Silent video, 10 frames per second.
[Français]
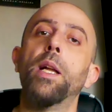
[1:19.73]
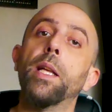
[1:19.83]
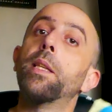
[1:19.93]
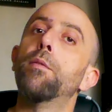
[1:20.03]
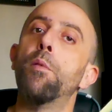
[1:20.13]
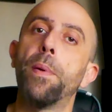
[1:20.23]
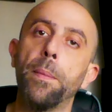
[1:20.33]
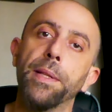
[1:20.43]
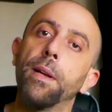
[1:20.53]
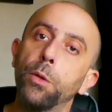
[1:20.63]
et qui vous
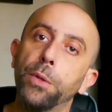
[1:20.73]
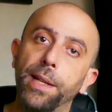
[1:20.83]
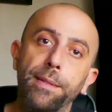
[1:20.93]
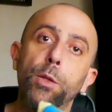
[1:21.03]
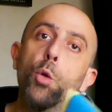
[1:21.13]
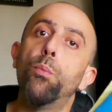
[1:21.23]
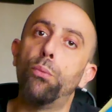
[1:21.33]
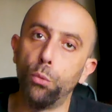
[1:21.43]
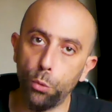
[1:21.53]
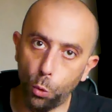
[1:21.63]
permettra de traiter de
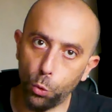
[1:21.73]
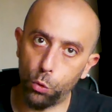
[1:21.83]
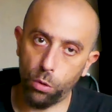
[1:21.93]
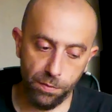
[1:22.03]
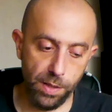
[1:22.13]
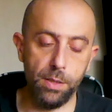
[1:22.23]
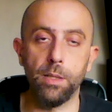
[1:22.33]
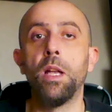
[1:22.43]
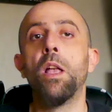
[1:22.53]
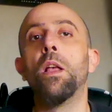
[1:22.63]
plus grosses surfaces